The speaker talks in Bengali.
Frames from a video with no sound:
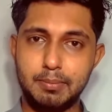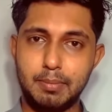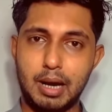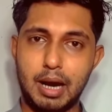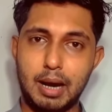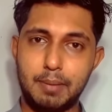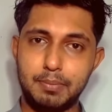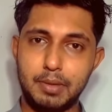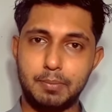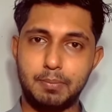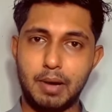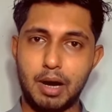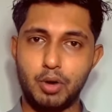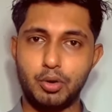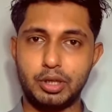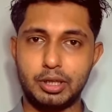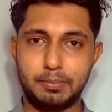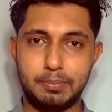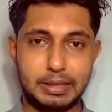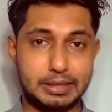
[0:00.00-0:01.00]
বা আপনার পা
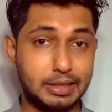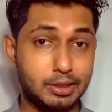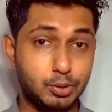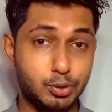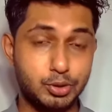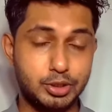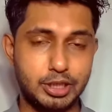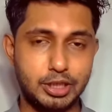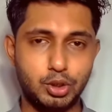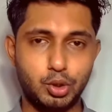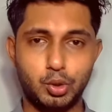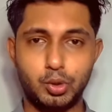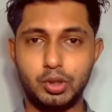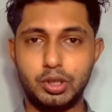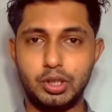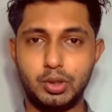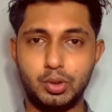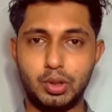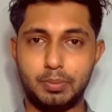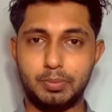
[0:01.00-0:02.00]
অনেক ব্যথা করছে তখন
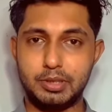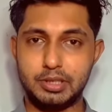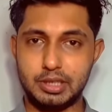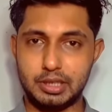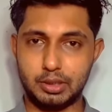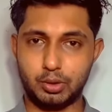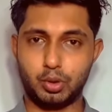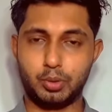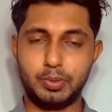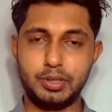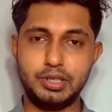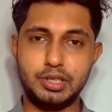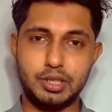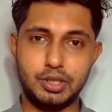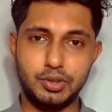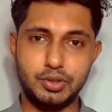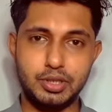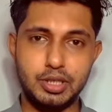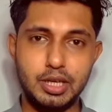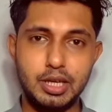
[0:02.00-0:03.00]
কিন্তু আপনি যেটা করবেন সেটা
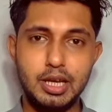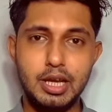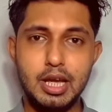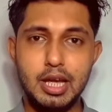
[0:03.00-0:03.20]
হচ্ছে